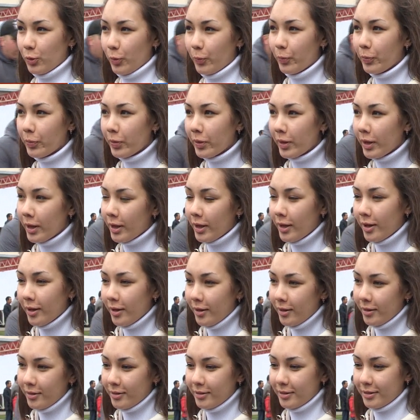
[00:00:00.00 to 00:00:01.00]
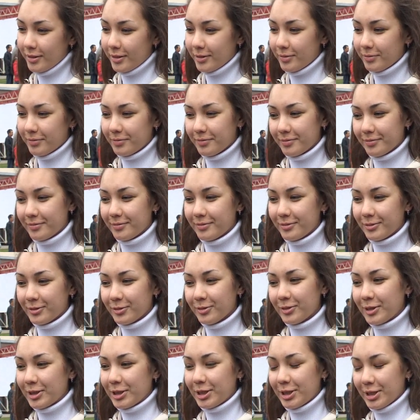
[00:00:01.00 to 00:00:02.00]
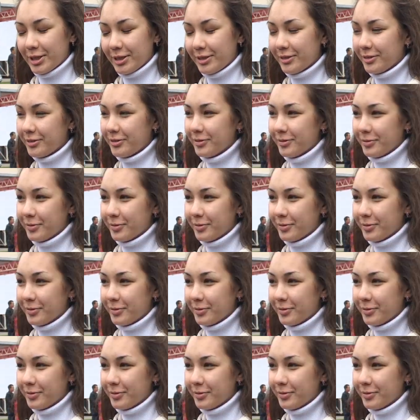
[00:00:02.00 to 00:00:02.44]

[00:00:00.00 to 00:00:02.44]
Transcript: Э, ну, вообще,